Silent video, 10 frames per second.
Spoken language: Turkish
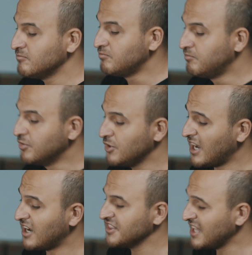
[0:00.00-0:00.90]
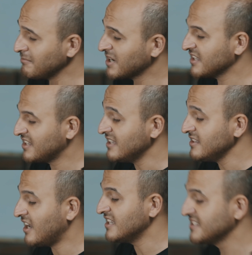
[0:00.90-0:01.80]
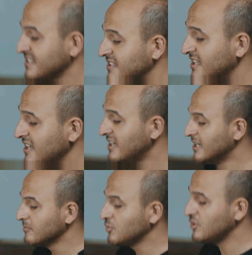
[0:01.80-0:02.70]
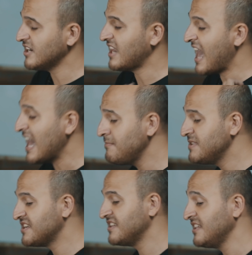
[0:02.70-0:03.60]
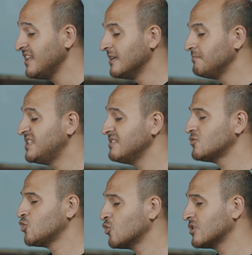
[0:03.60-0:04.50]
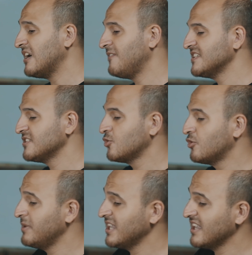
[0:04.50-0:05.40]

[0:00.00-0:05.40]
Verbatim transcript: buna anlam katan aslında bunların her birinin bizim çok daha fazla görme